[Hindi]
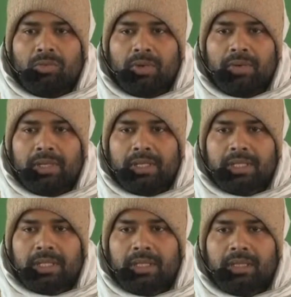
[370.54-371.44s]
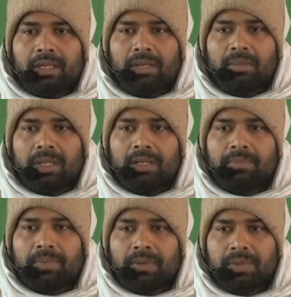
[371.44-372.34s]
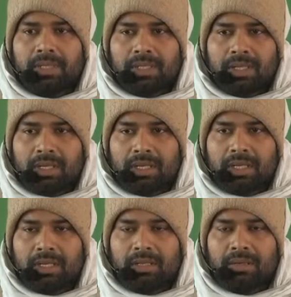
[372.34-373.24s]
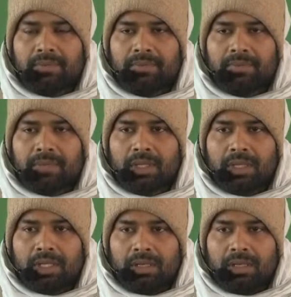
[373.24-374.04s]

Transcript: विवेशयतः माने प्रवेश कर रहे हैं